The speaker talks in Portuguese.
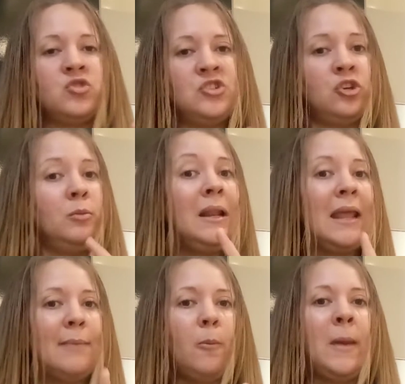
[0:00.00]
Gente, eu não me
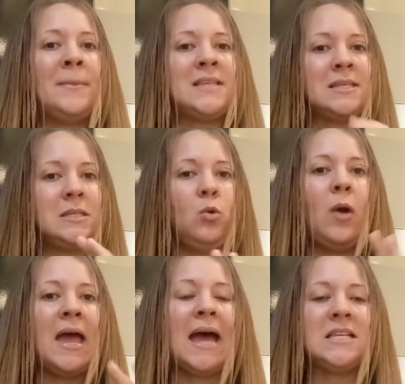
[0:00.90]
lembro bem, mas é R$
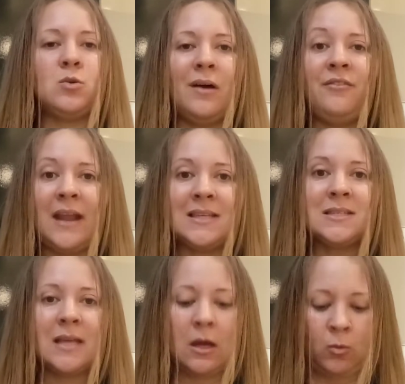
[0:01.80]
5,00 e uma
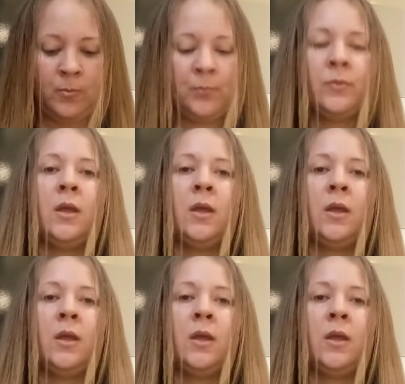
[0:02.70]
fração